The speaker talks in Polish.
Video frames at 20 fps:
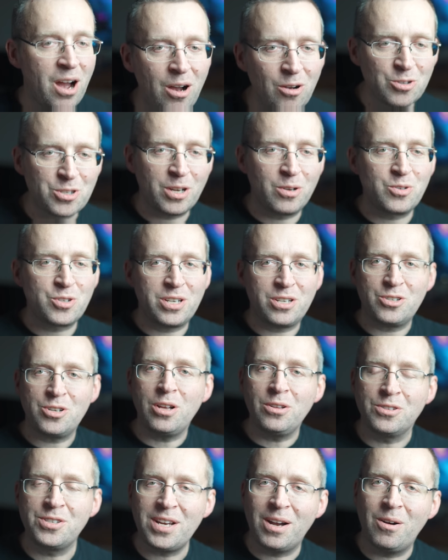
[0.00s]
orzekł, że
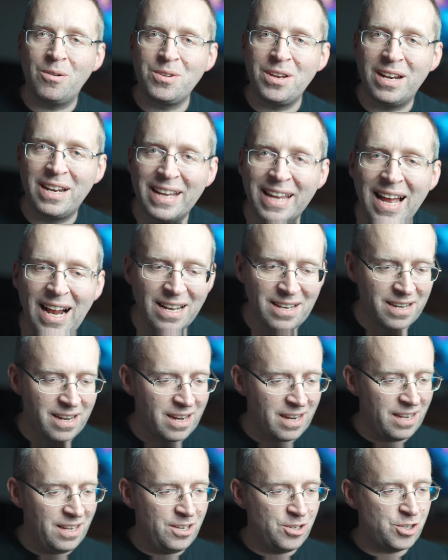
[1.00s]
rząd działał
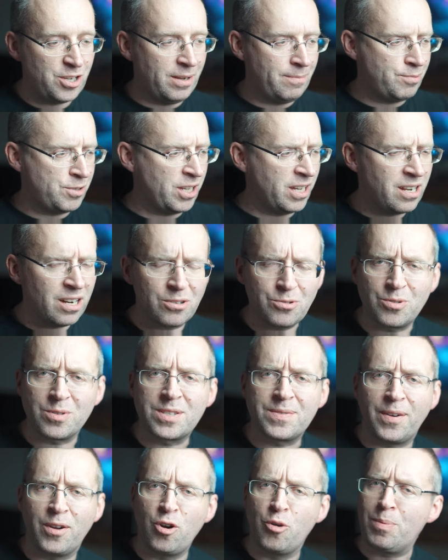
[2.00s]
nielegalnie i że przekroczył
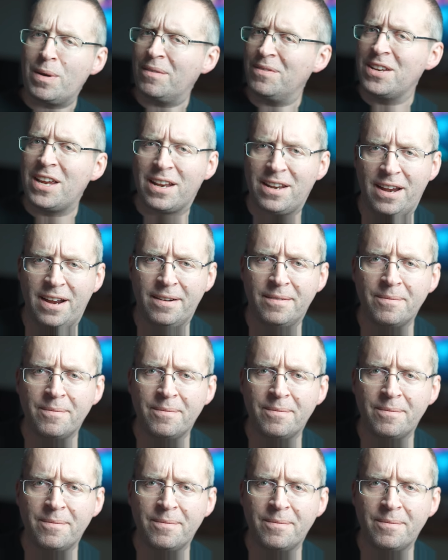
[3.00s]
swoje uprawnienia.